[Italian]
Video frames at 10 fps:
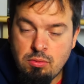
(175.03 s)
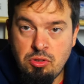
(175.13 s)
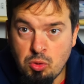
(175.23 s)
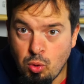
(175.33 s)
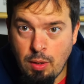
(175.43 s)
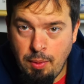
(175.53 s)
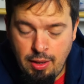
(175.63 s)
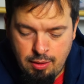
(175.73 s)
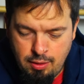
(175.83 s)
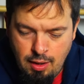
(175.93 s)

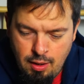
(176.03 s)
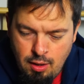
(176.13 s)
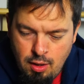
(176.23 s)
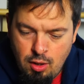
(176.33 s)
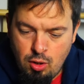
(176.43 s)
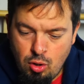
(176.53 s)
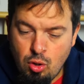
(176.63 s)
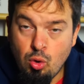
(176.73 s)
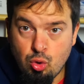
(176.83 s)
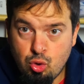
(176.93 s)
sicuramente
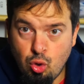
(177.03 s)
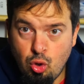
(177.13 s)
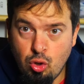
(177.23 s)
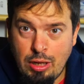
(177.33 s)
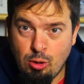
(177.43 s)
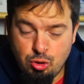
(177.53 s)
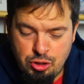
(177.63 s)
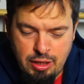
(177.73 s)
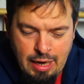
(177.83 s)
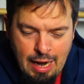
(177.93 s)
non sono da
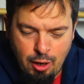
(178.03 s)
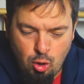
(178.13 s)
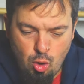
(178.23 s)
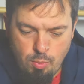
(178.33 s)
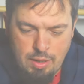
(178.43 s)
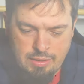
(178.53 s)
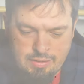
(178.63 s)
considerare come le